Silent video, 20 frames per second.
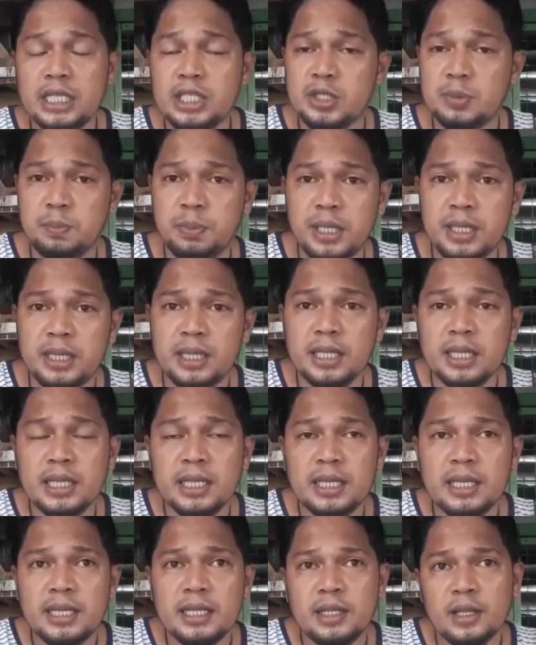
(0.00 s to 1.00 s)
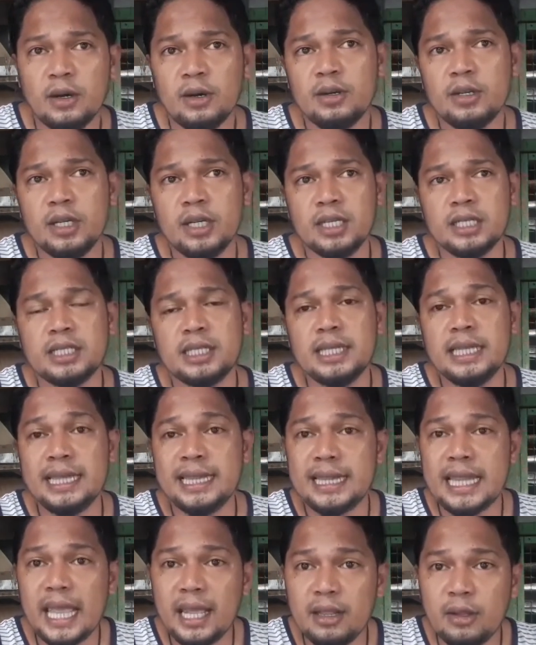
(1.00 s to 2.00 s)
speed, no, is
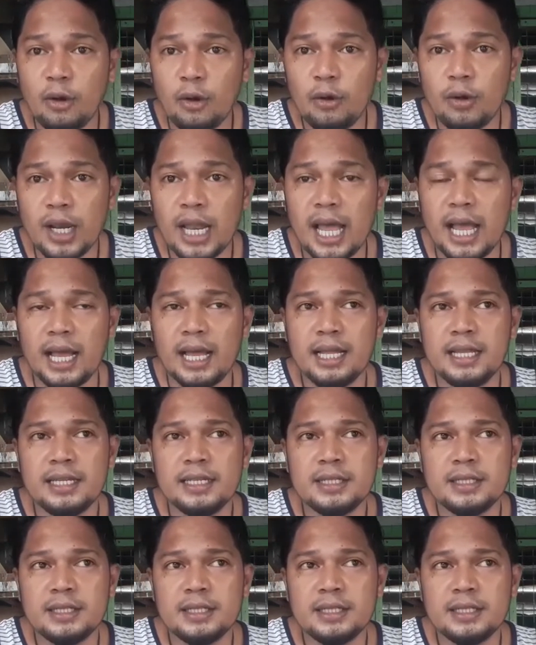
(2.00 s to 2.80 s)
10 o'clock.